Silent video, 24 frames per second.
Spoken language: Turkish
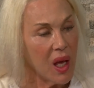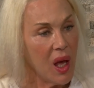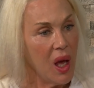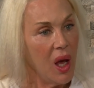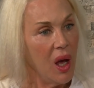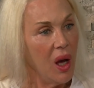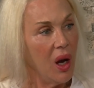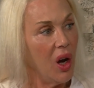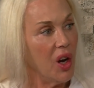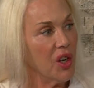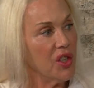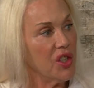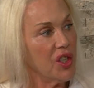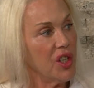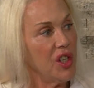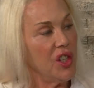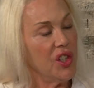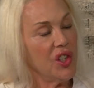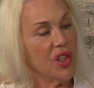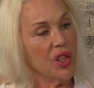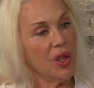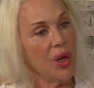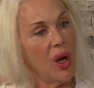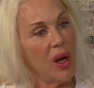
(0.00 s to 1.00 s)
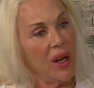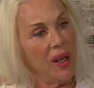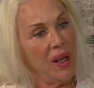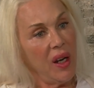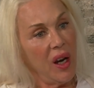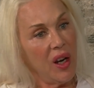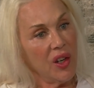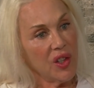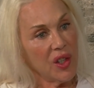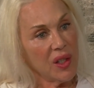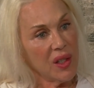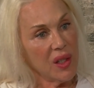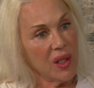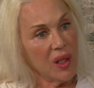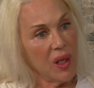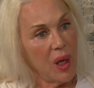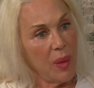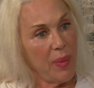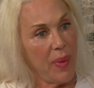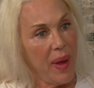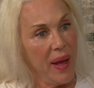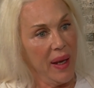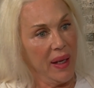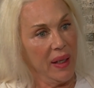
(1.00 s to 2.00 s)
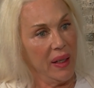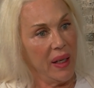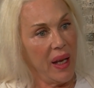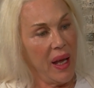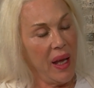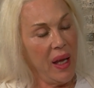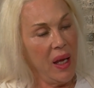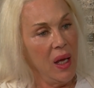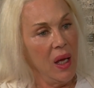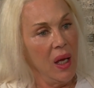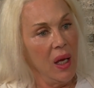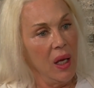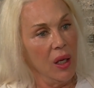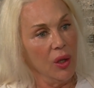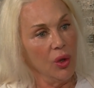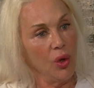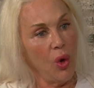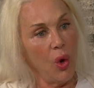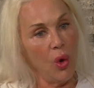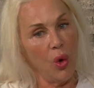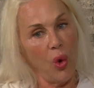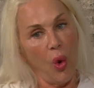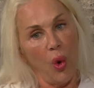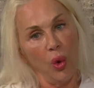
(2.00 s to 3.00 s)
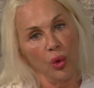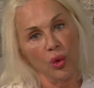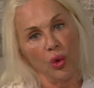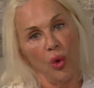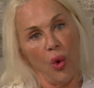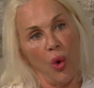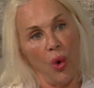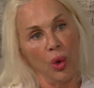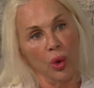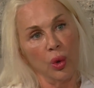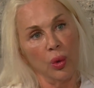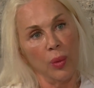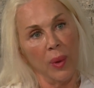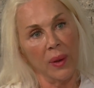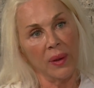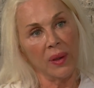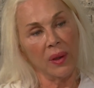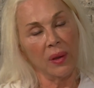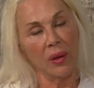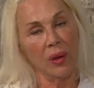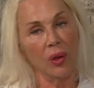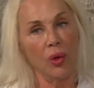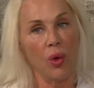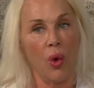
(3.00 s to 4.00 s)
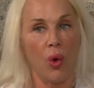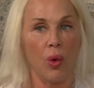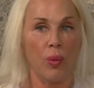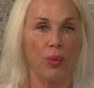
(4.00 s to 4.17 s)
Zaten Aşı için aylarca sıra bekle. Tabii. Yok onu olmadın, Tabii. yok